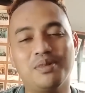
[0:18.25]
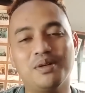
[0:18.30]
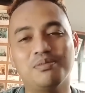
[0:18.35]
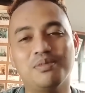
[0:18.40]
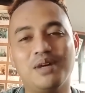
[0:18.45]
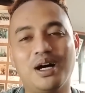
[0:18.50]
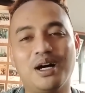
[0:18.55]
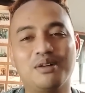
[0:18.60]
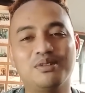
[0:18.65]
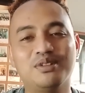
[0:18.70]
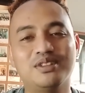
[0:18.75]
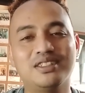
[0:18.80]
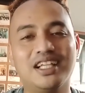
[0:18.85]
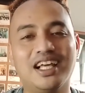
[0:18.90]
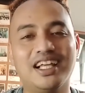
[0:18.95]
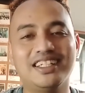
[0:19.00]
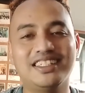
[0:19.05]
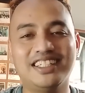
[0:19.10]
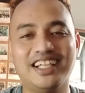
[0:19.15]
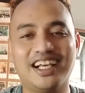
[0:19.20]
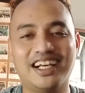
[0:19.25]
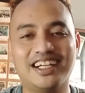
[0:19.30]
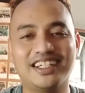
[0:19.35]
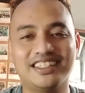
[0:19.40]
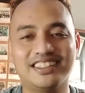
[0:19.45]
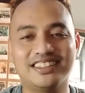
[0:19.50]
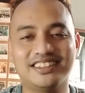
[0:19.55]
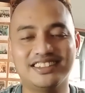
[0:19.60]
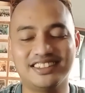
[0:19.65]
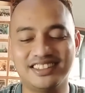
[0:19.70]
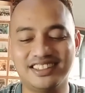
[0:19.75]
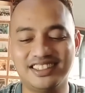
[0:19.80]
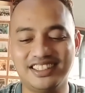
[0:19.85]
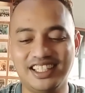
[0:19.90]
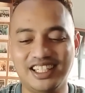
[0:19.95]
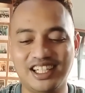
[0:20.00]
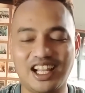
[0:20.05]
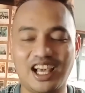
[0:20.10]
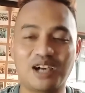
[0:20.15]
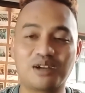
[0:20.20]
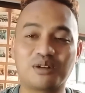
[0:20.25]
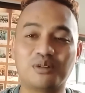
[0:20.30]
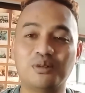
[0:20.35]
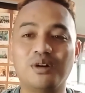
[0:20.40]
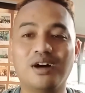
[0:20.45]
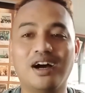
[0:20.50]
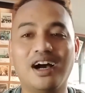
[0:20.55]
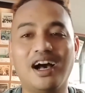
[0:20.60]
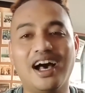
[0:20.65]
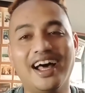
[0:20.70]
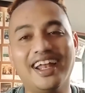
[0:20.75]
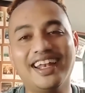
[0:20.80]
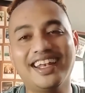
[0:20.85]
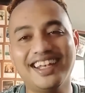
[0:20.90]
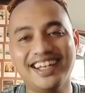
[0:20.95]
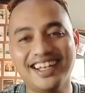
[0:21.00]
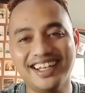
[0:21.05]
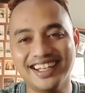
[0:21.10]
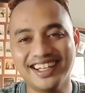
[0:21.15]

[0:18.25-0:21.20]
pembangunan yang dilakukan